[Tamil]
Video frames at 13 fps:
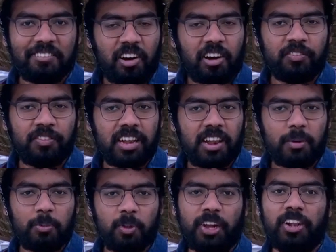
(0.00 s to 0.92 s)
வானவியல்
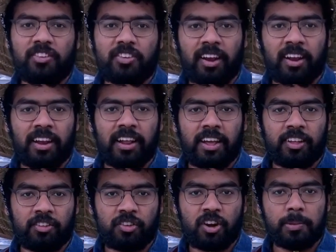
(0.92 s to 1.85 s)
அற்புதங்கள் சேனலில்
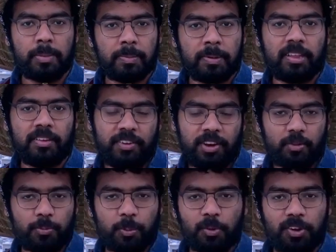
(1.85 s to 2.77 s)
ஆஸ்ட்ரானமி பற்றி
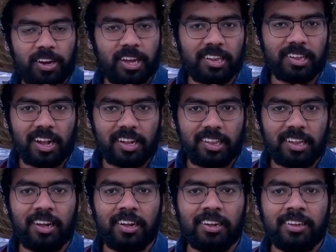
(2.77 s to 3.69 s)
வீடியோஸ் போட்டுட்டு இருக்கிறது
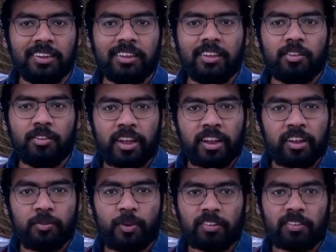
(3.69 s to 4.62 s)
நான் தான்
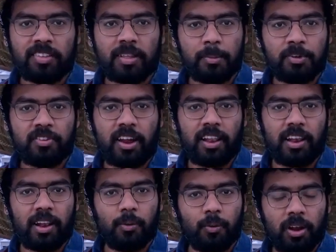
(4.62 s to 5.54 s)
சயின்ஸ் ஃபேக்ஷன் தமிழ்
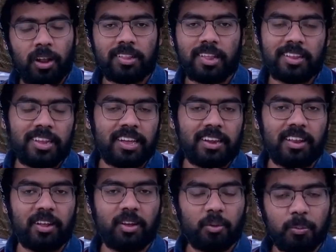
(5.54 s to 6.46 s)
சேனலில் உங்களை
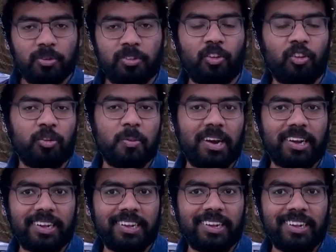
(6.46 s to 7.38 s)
சந்திக்கிறது எனக்கு ரொம்ப சந்தோஷமாக
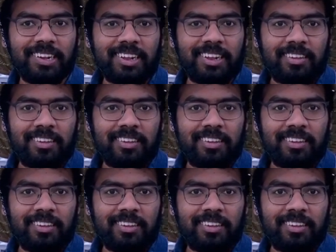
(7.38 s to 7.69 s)
இருக்குது